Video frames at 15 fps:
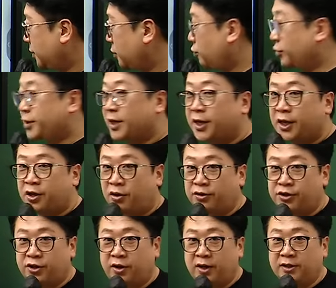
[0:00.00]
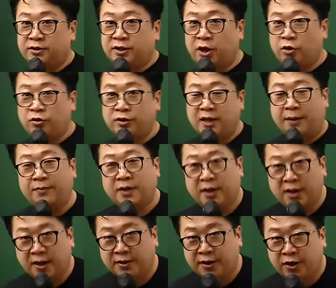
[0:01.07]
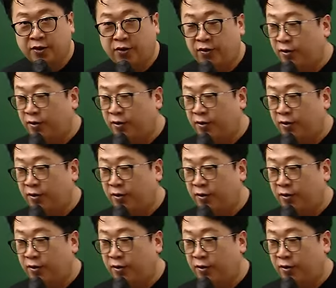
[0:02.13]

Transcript: 국장이 결정하는 사유는 암기해야 돼요.